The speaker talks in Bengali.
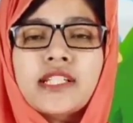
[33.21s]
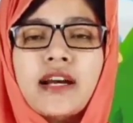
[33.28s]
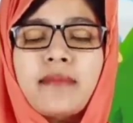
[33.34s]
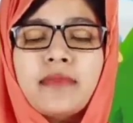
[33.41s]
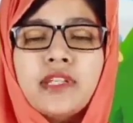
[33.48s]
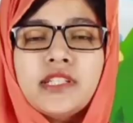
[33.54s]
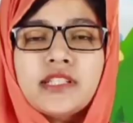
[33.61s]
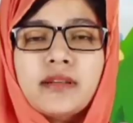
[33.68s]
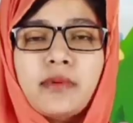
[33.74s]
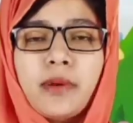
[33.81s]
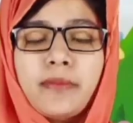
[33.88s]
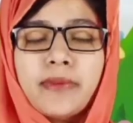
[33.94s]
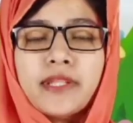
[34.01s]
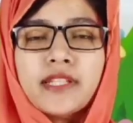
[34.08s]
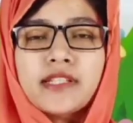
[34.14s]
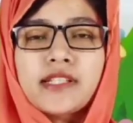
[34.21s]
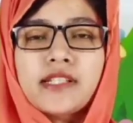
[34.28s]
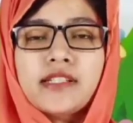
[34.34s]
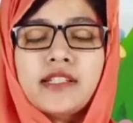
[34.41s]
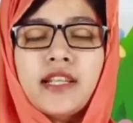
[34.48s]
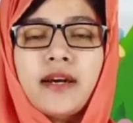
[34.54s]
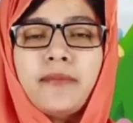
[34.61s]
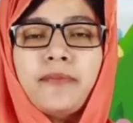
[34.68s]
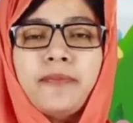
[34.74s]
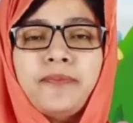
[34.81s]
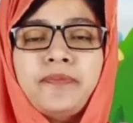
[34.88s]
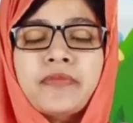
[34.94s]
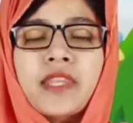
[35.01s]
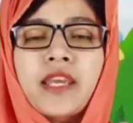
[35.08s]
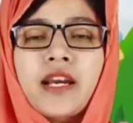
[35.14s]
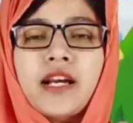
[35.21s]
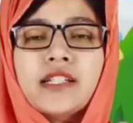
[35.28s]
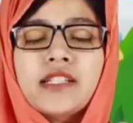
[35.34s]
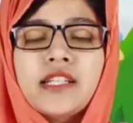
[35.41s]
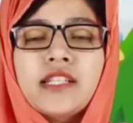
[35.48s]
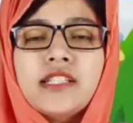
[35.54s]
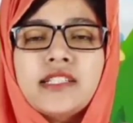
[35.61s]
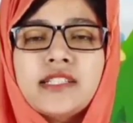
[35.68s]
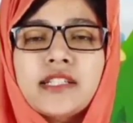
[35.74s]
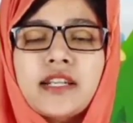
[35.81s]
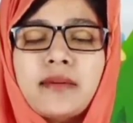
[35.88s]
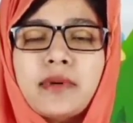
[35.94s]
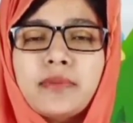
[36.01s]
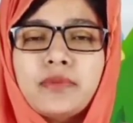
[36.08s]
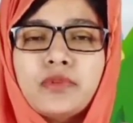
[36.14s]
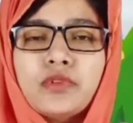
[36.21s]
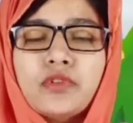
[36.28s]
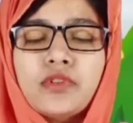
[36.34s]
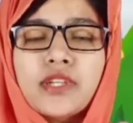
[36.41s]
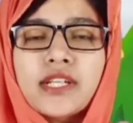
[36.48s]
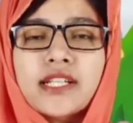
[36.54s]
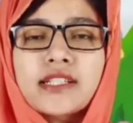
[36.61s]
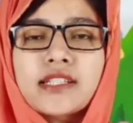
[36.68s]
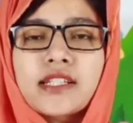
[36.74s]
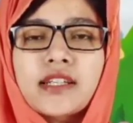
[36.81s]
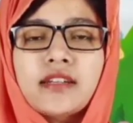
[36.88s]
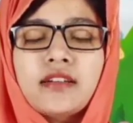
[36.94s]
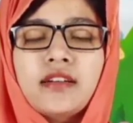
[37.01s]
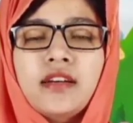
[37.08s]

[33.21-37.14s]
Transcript: স্বামী হিসাবে পেতে চেয়েছিলাম আর সেই ইচ্ছেটা আমার পূরণ হয়ে গেছে